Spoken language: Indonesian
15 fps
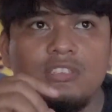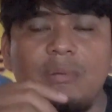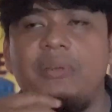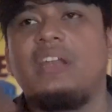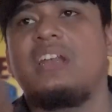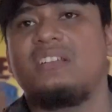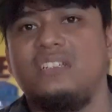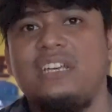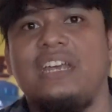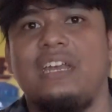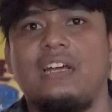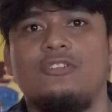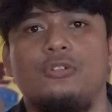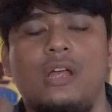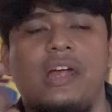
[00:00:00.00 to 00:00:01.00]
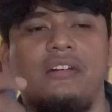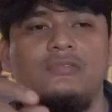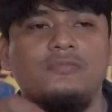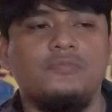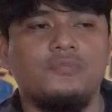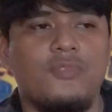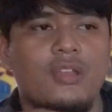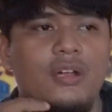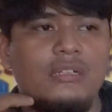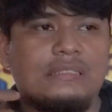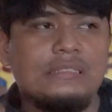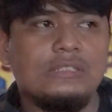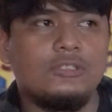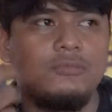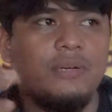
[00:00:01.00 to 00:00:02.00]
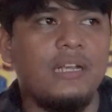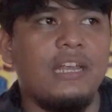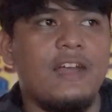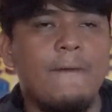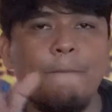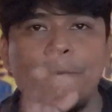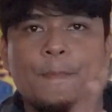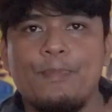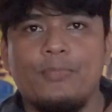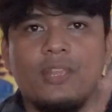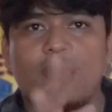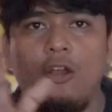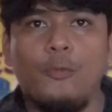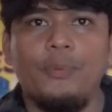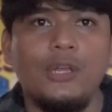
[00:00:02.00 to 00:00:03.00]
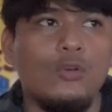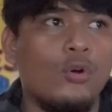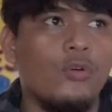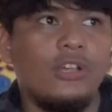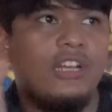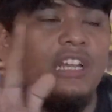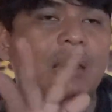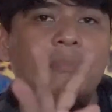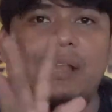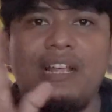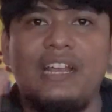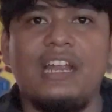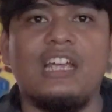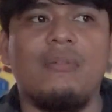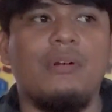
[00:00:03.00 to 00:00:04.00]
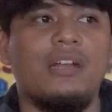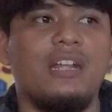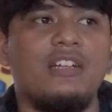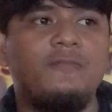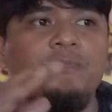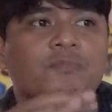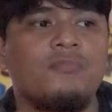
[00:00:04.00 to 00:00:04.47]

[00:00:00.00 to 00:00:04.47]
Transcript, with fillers: tapi ya rasanya enak juga cuma ya kalau bingung ini yang paling enak yang mana